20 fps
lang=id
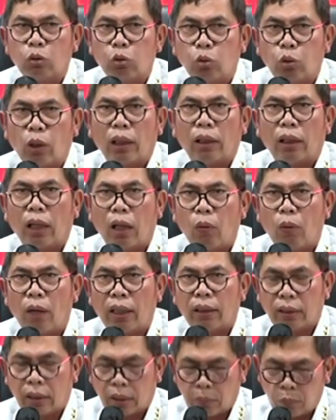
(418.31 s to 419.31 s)
surat
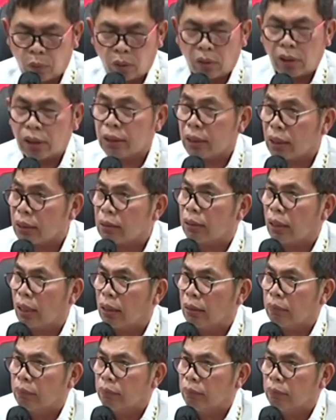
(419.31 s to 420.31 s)
dakwaan yang dibuat oleh
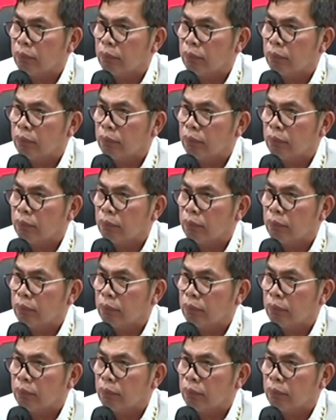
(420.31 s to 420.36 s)
jaksa.